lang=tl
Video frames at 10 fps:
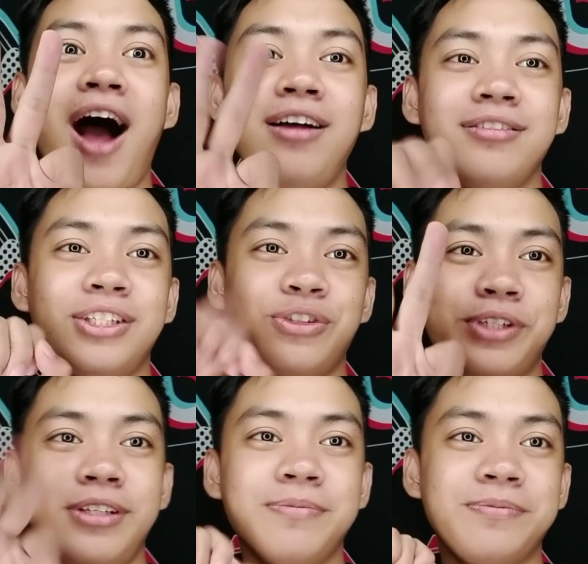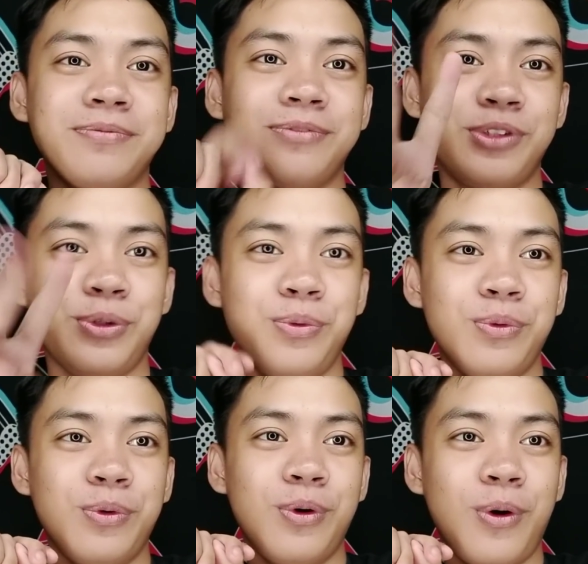Ah, in 3, 2,
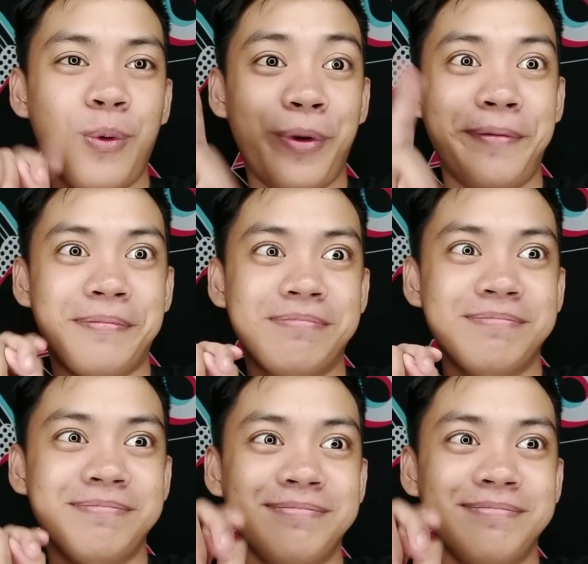1.